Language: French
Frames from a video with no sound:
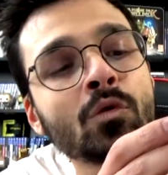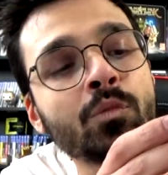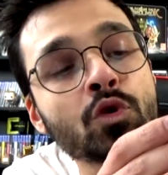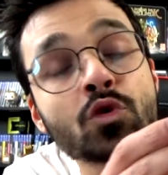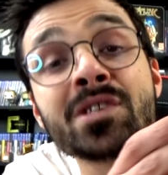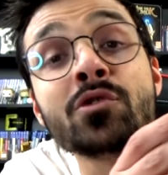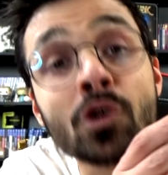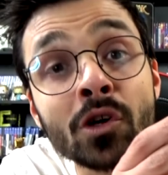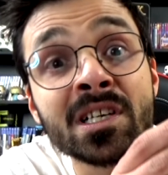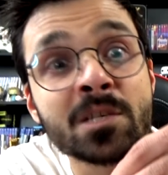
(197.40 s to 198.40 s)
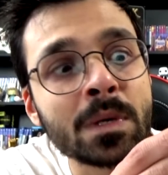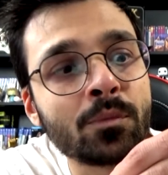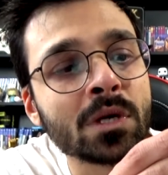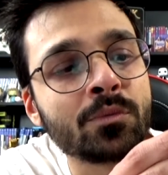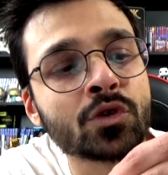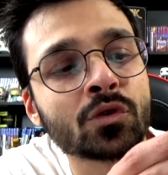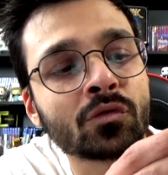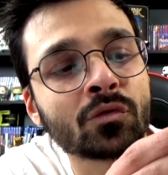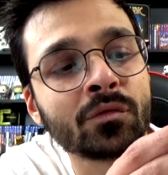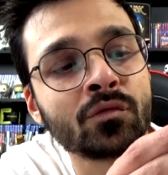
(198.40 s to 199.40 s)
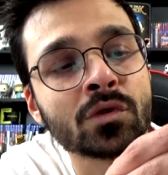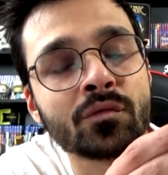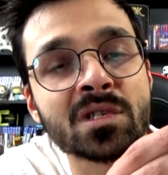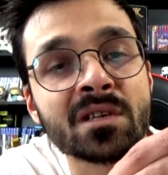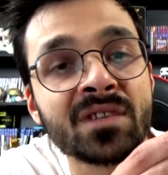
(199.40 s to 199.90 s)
Donc pour ceux qui ne connaissent pas, pour les plus jeunes d'entre vous, je vous